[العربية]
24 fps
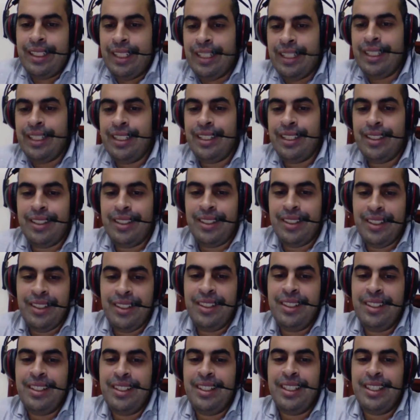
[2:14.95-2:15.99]
حاجه
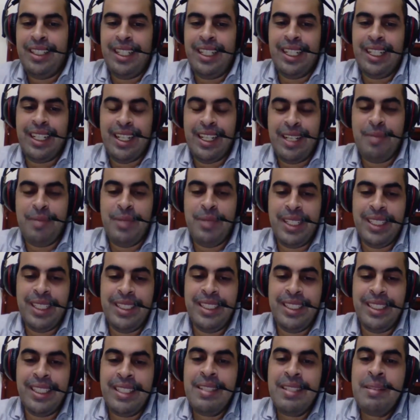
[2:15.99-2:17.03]
آه، حاجه جامده
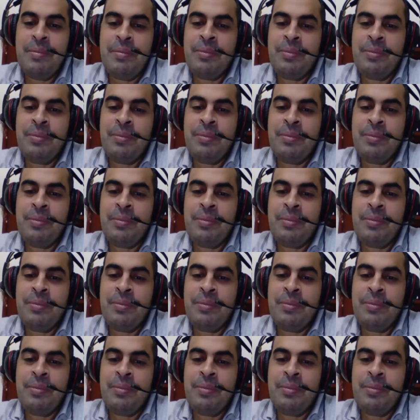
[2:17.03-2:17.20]
جدا